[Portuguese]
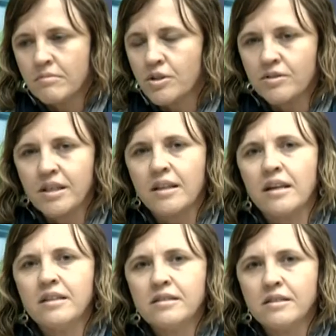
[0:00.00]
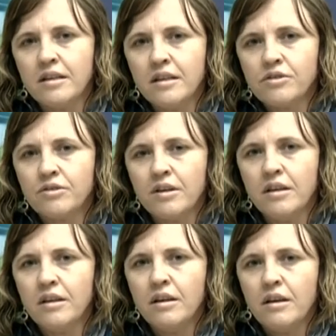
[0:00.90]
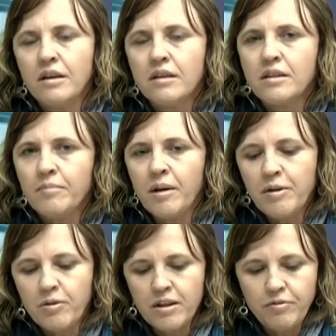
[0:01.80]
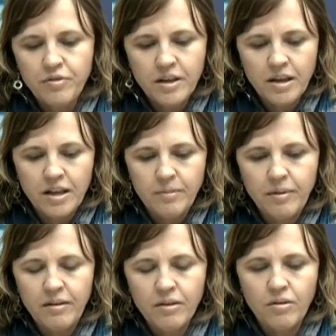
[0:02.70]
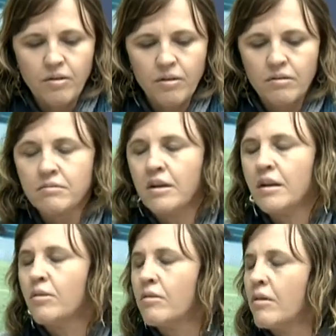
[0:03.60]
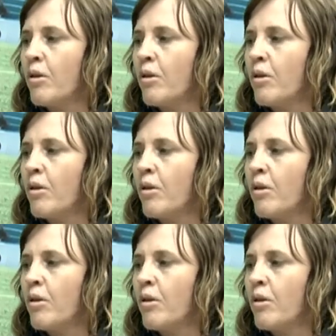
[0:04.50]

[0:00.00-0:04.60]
sociedade em si, acho que também me qualifica né, para ter Isso.